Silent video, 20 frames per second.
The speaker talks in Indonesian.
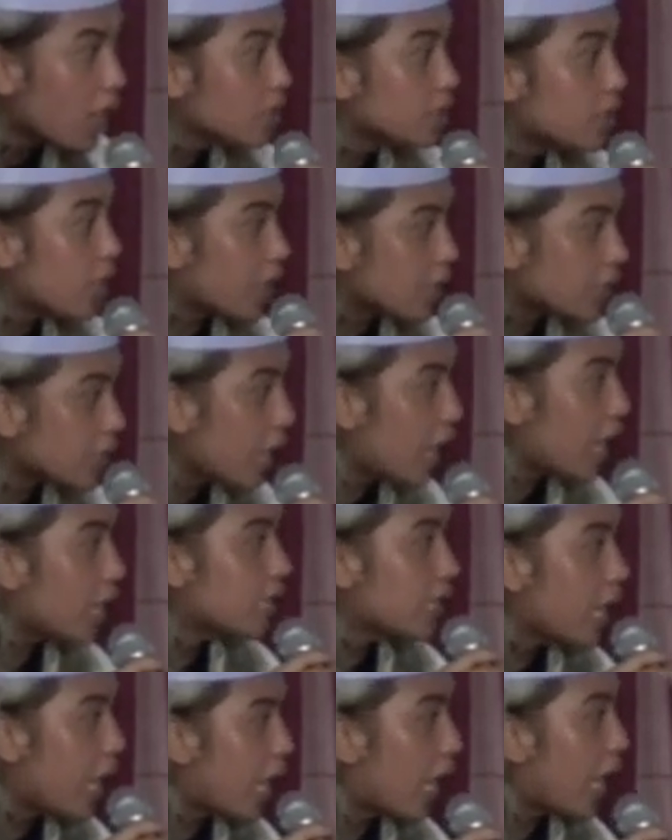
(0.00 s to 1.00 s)

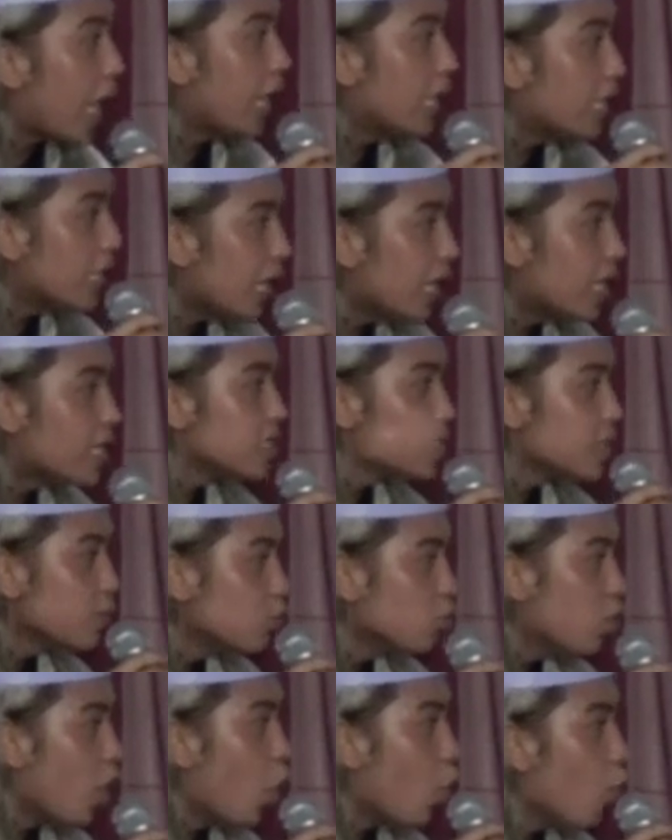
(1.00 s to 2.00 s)
Ternyata kalian
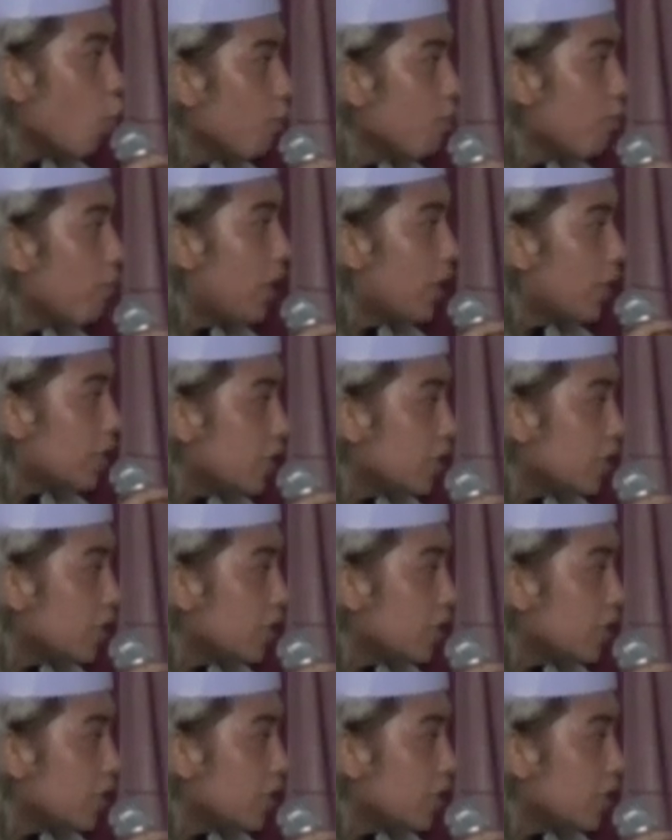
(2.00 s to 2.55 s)
semua umat